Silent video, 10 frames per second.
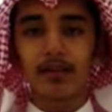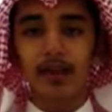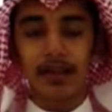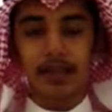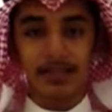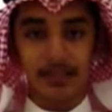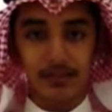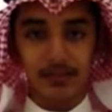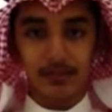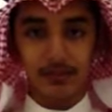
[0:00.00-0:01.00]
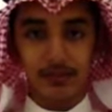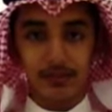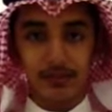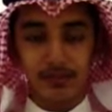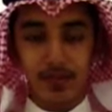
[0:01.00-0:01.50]
مع الأسف
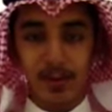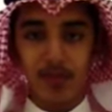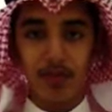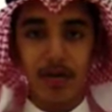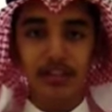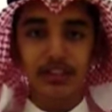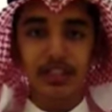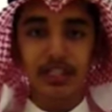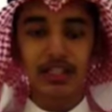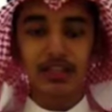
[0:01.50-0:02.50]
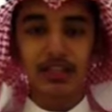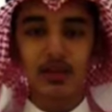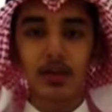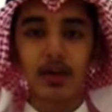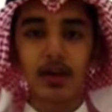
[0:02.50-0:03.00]
أصبح الشيء
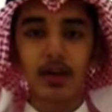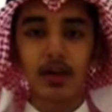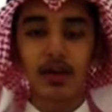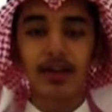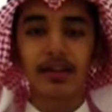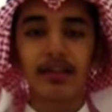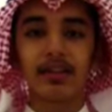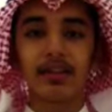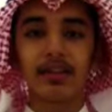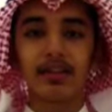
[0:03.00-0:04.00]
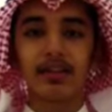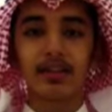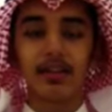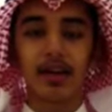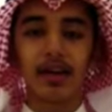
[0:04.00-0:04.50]
يرى ولكن
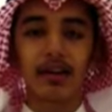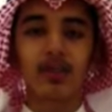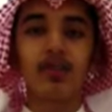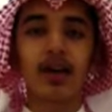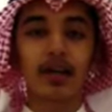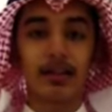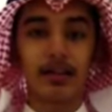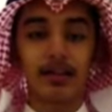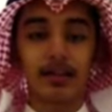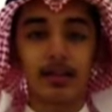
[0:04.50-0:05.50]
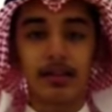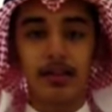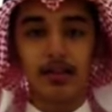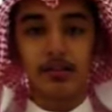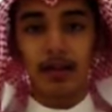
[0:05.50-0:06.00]
لا يفعل
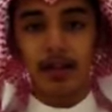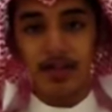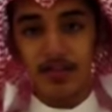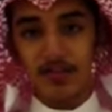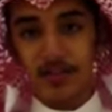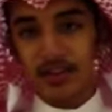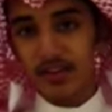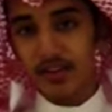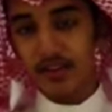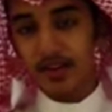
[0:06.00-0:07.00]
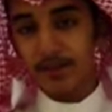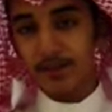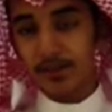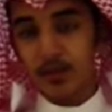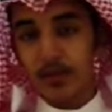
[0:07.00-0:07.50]
مع الأسف صرنا
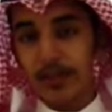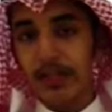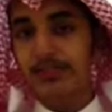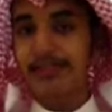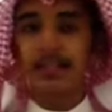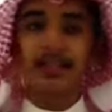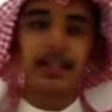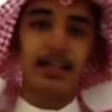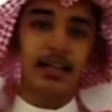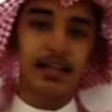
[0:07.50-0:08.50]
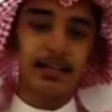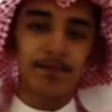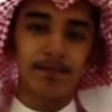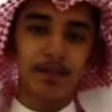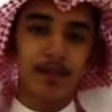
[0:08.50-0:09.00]
كنا أسياد
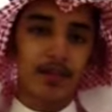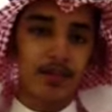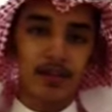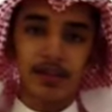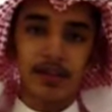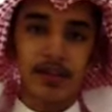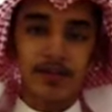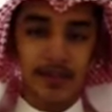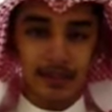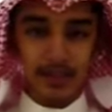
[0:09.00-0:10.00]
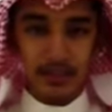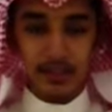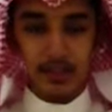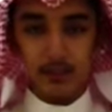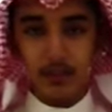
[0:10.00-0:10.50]
العالم صرنا أذلة
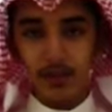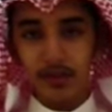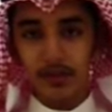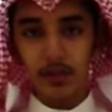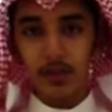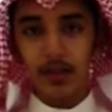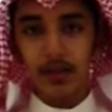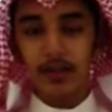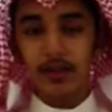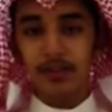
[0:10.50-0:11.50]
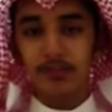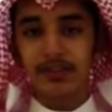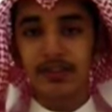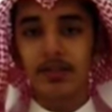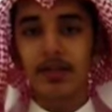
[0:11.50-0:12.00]
العالم أكررها
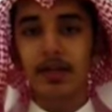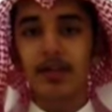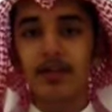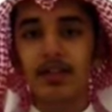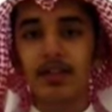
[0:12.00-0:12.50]
بسبب هذه